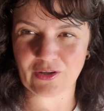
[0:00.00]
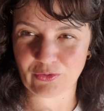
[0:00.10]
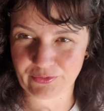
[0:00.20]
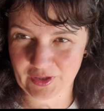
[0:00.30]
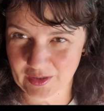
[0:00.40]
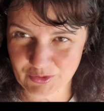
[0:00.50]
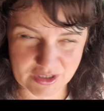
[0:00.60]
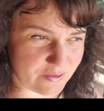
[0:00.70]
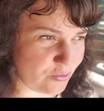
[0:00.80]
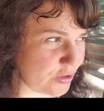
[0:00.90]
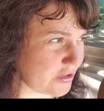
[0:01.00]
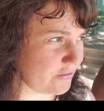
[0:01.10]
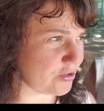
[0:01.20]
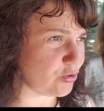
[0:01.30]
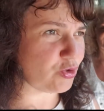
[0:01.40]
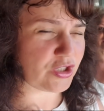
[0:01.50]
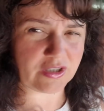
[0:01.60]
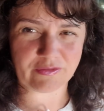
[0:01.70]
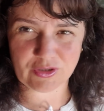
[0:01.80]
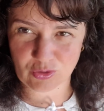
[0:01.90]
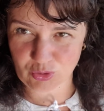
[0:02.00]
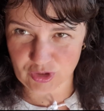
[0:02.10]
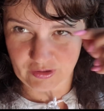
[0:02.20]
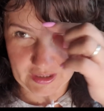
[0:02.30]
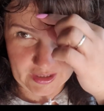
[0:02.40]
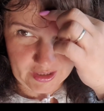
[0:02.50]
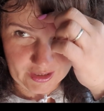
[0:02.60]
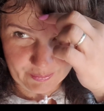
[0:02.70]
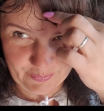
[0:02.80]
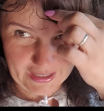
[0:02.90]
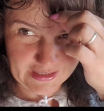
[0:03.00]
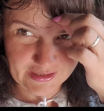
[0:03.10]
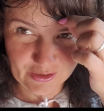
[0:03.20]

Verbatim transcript: я вот феном сейчас волосы высушила, высушила. 5